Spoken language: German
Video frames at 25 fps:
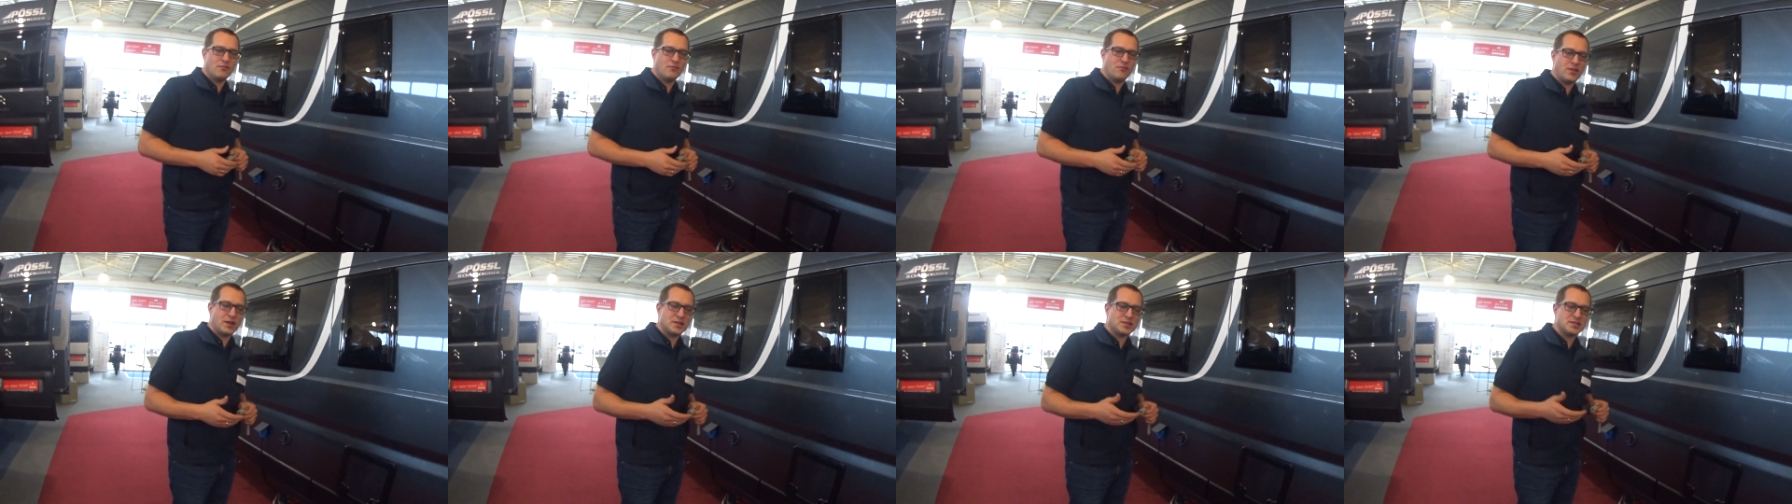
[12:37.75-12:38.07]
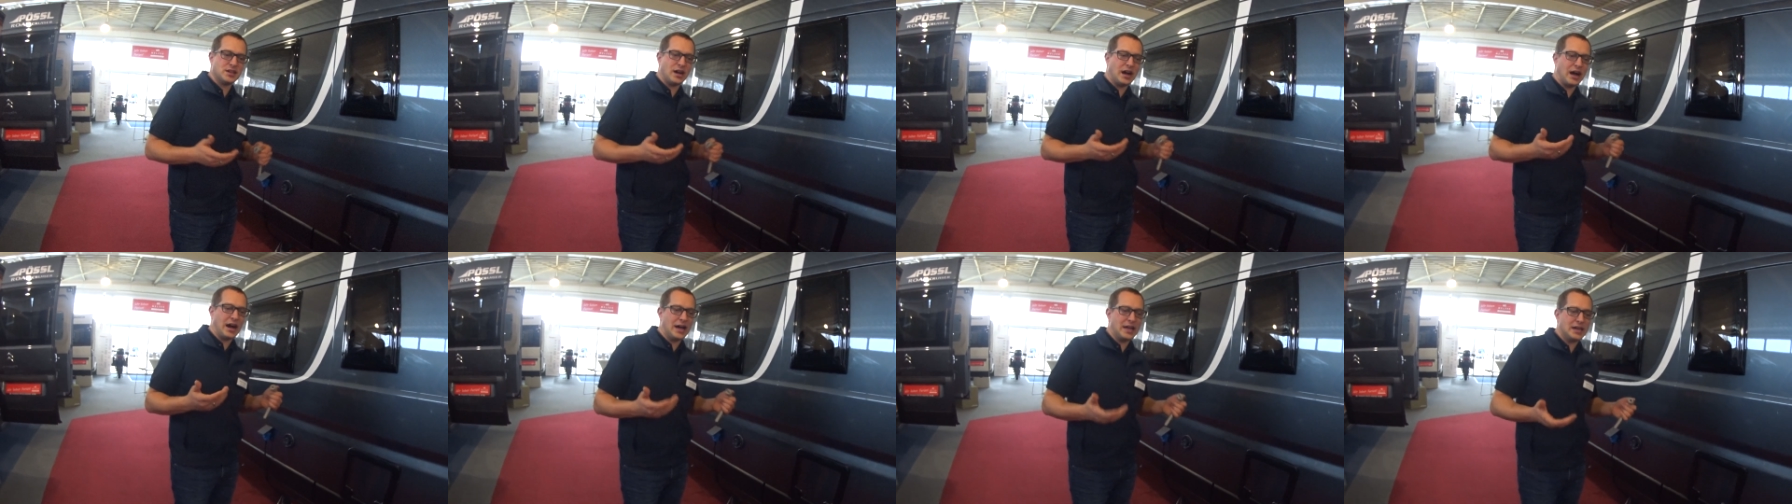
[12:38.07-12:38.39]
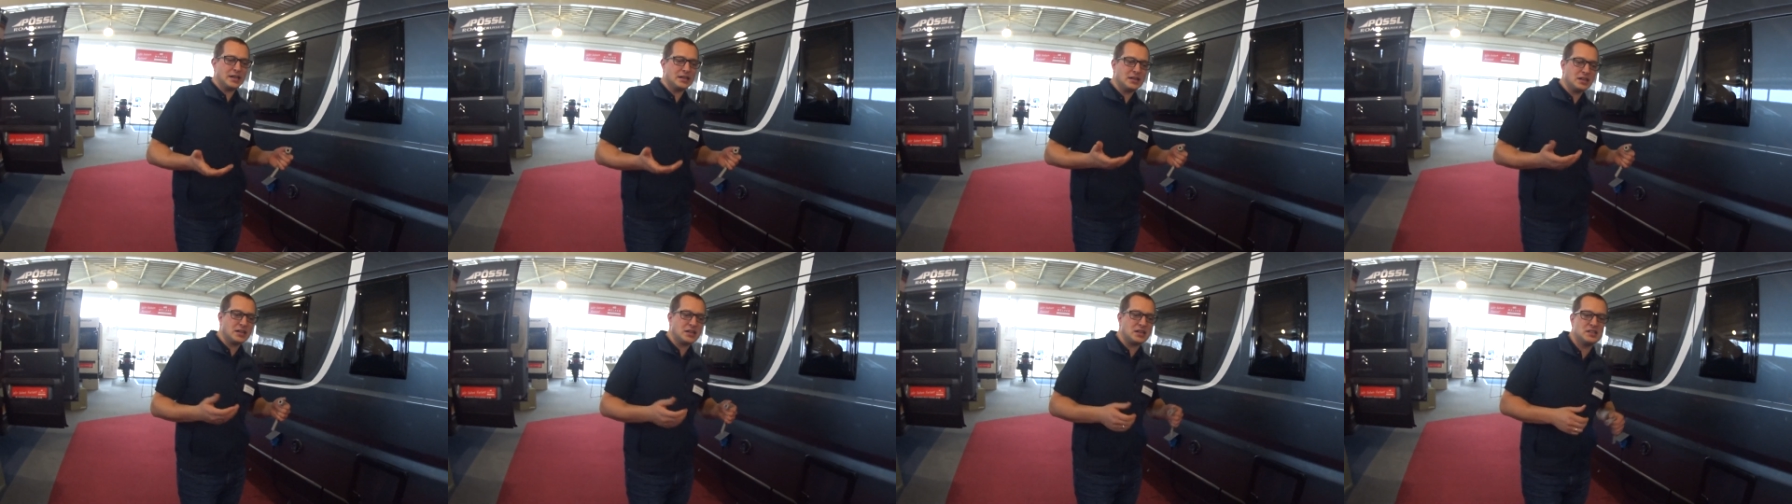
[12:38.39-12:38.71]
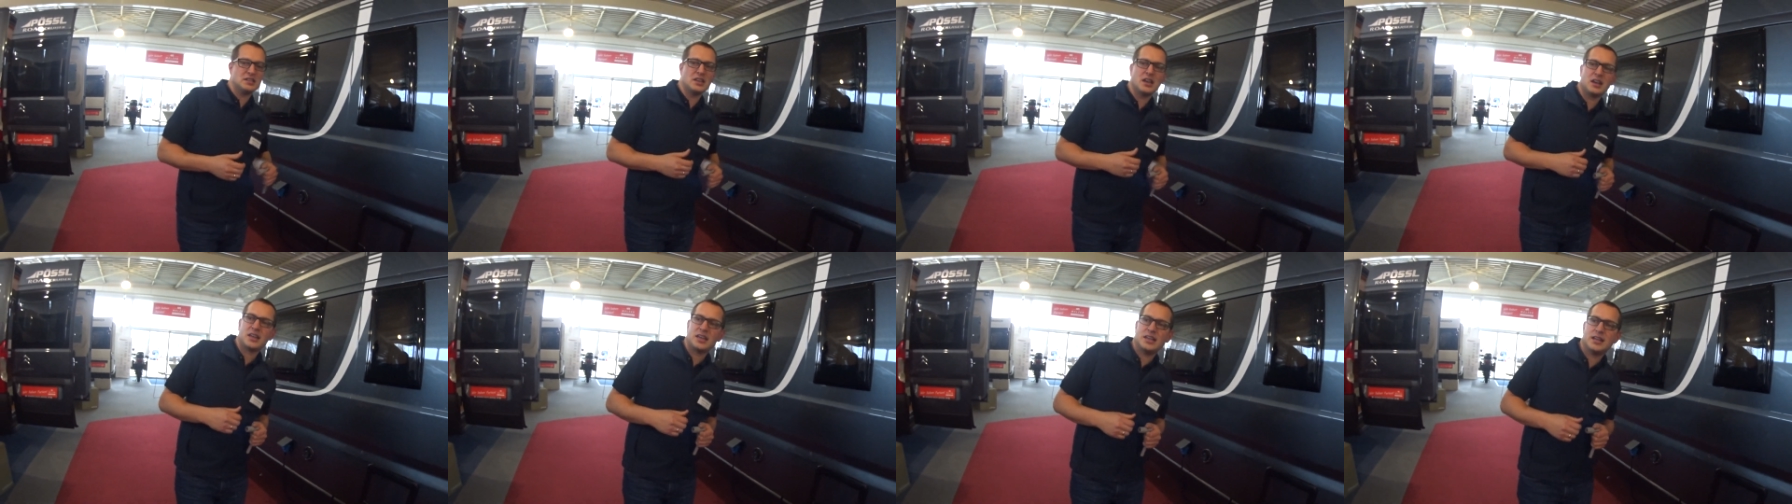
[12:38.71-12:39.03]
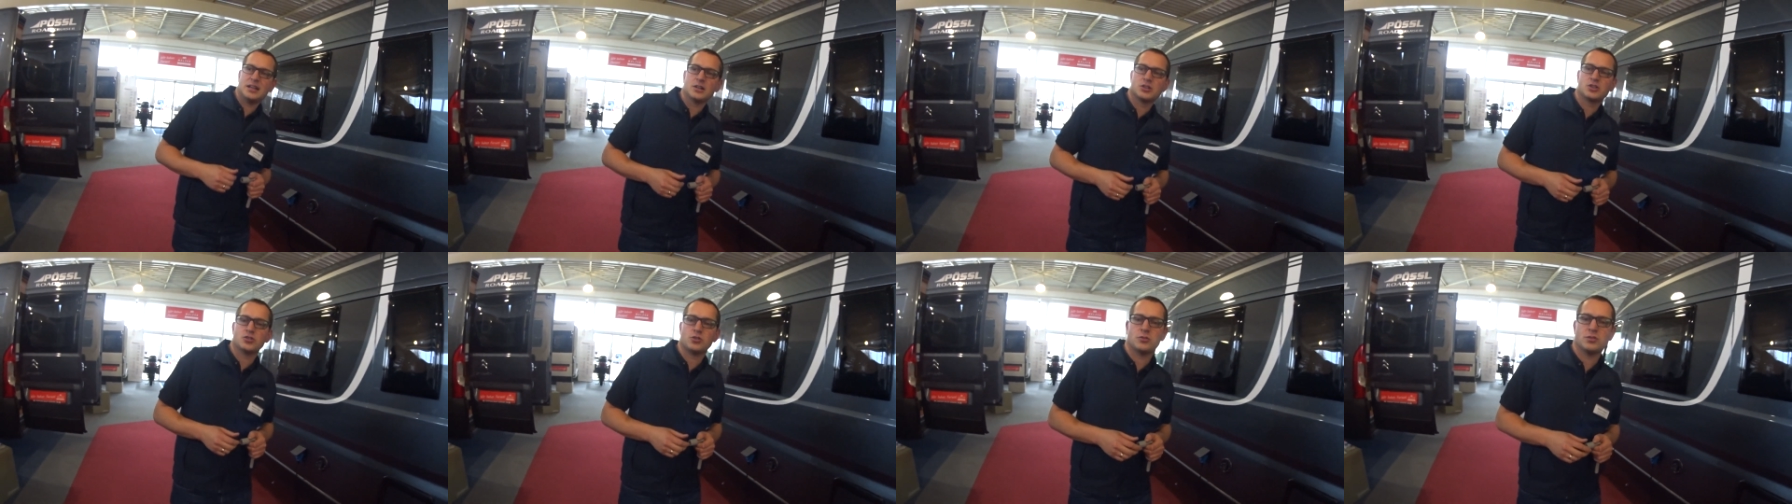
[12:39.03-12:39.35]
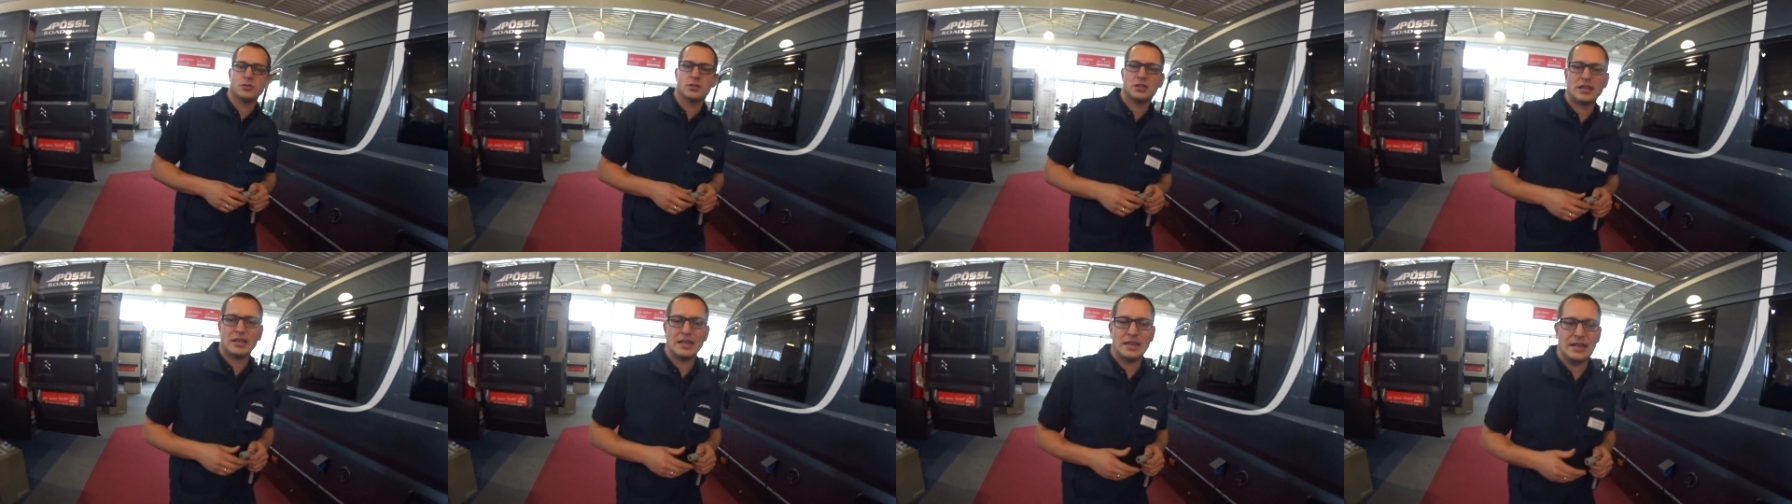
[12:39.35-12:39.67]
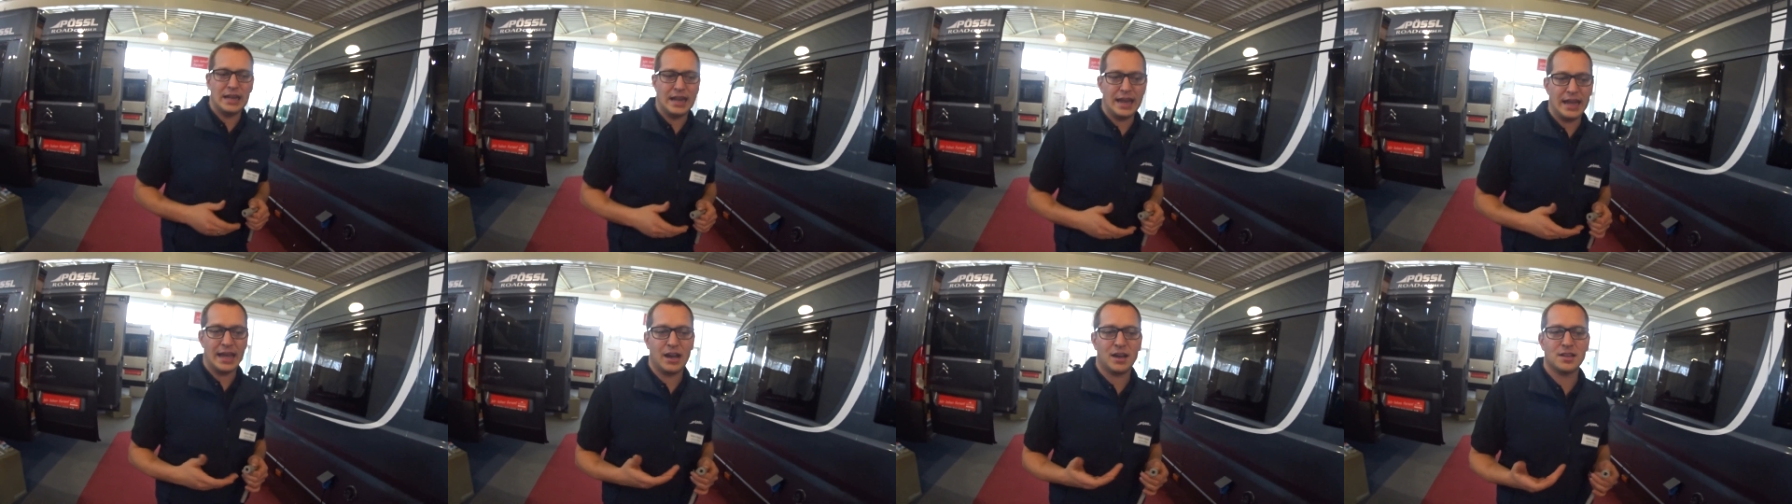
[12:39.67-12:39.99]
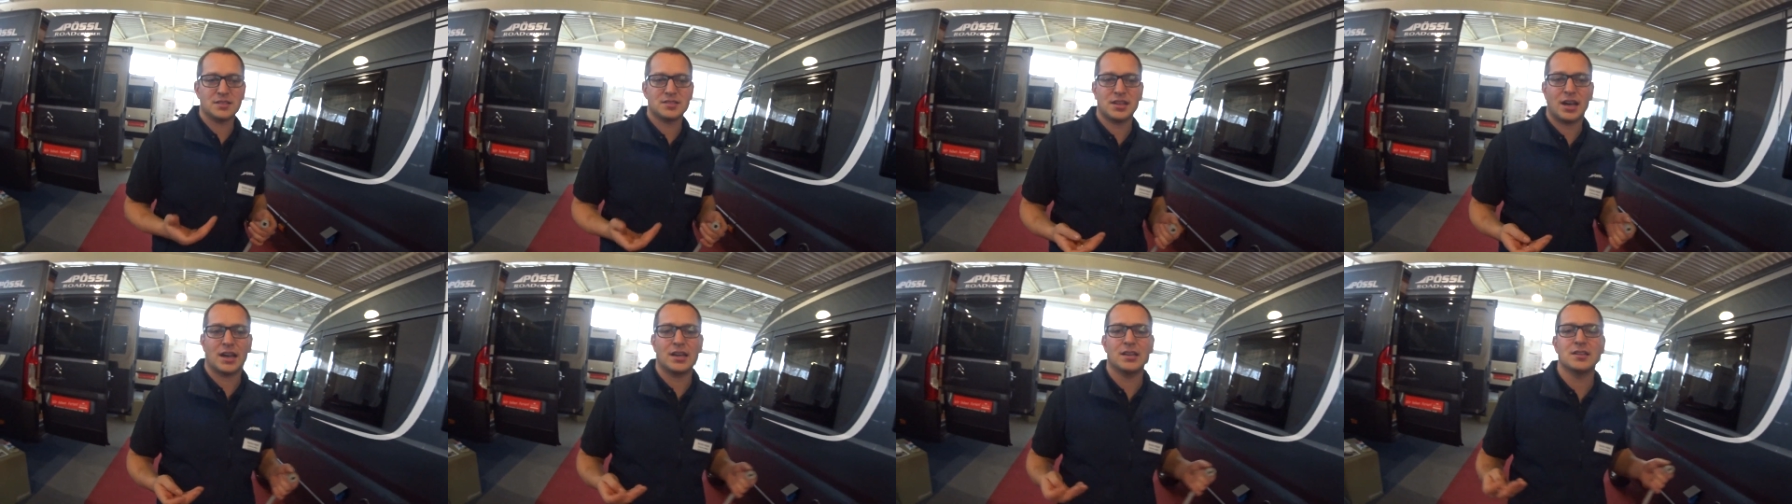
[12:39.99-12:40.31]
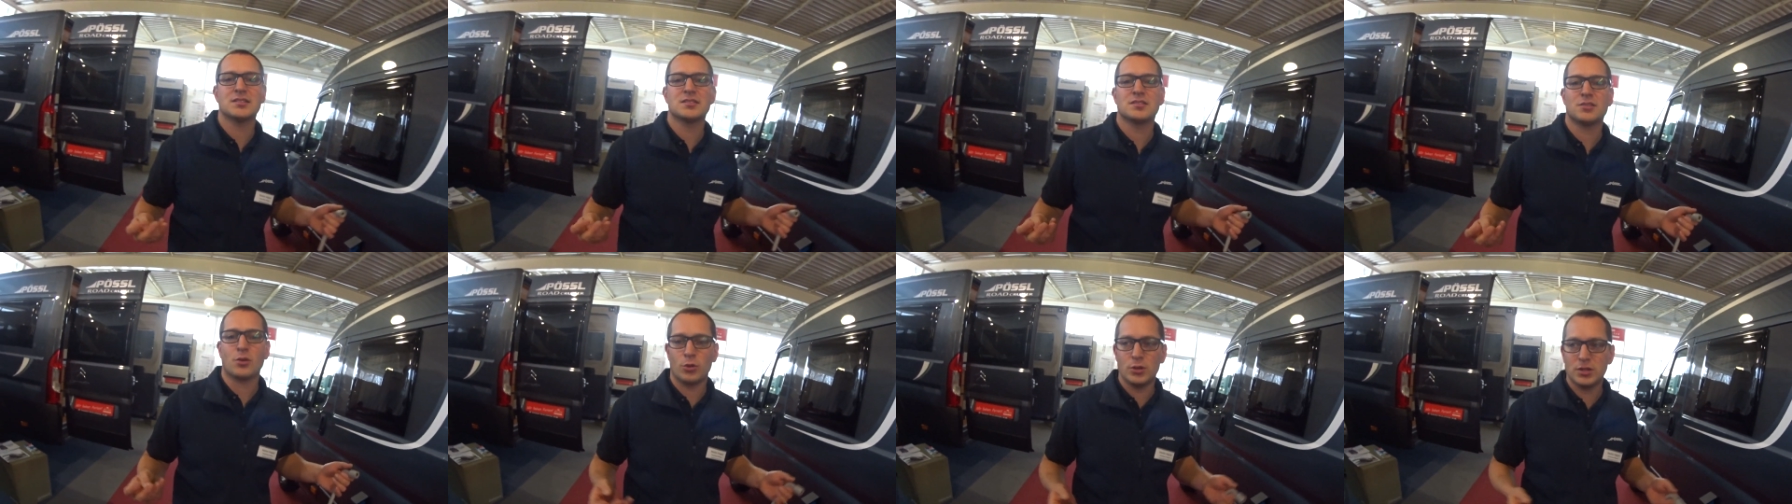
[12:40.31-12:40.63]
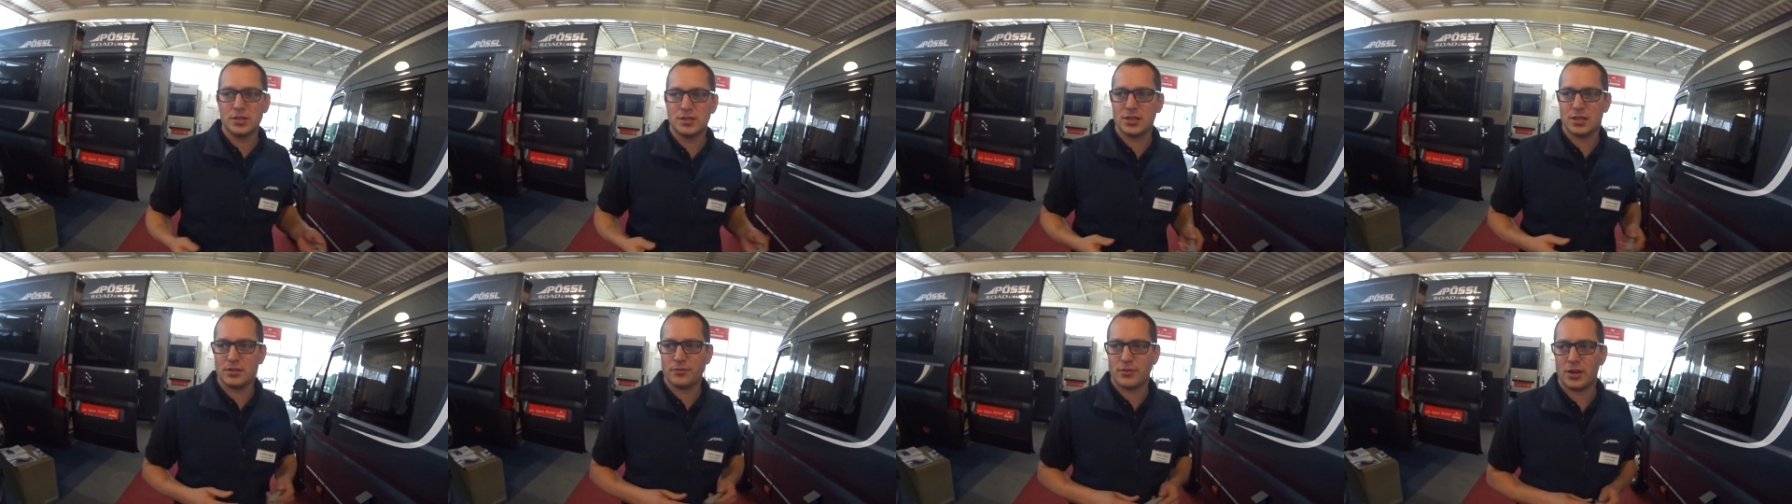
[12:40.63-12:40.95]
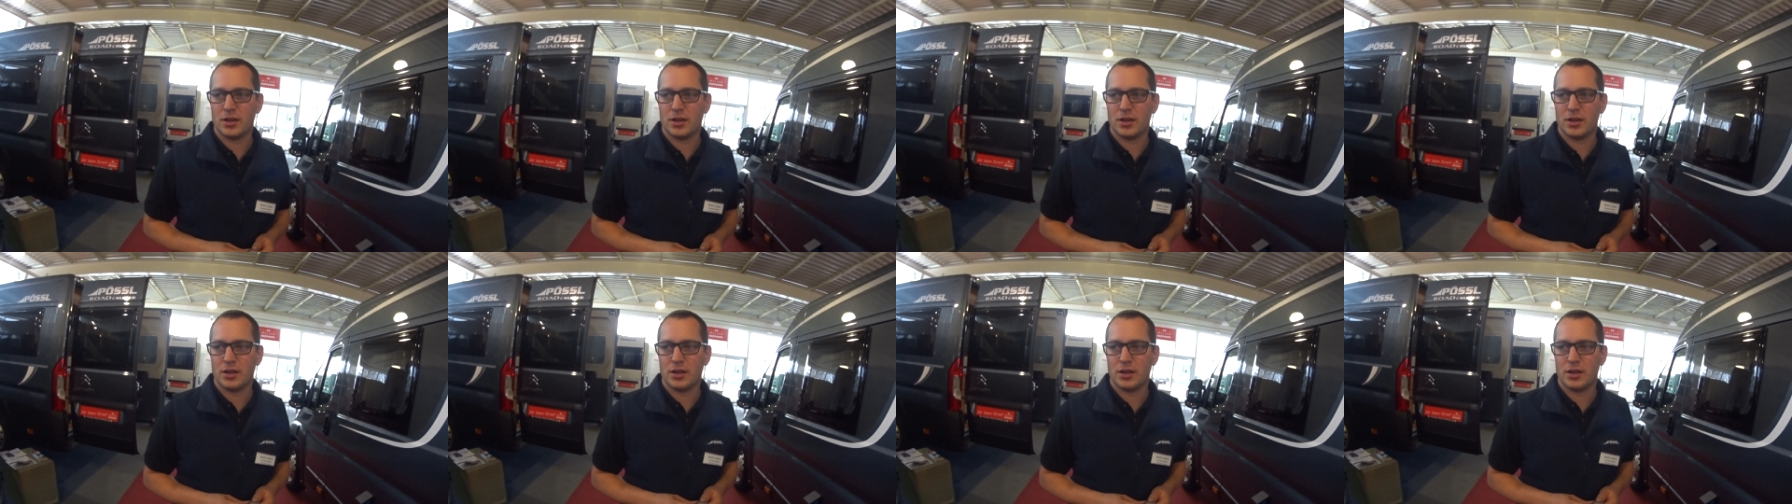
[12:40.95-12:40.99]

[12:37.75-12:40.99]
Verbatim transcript: was ja eigentlich in der Regel schon leer sein sollte,